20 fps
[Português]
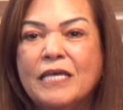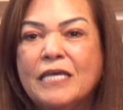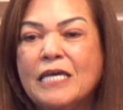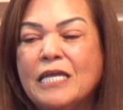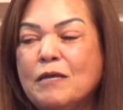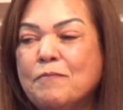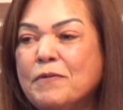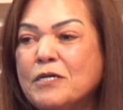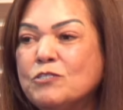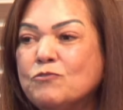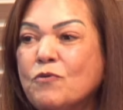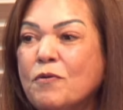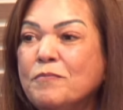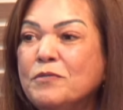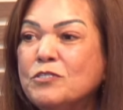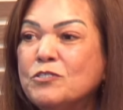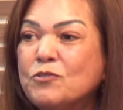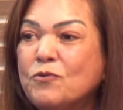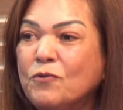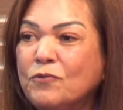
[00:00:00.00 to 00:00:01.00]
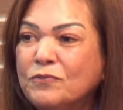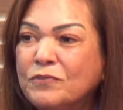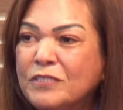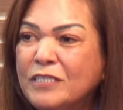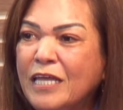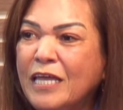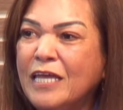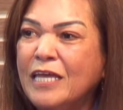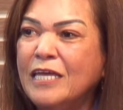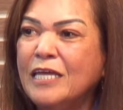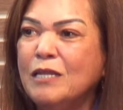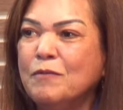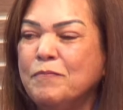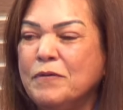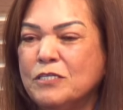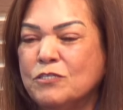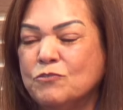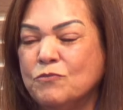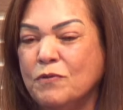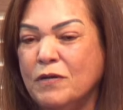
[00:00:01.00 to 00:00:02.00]
Ela passou a me esconder, ela
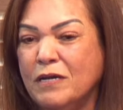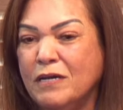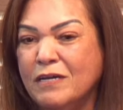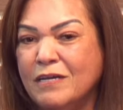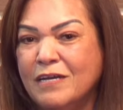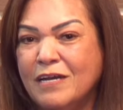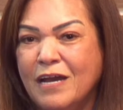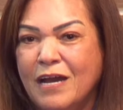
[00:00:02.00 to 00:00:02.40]
passou a,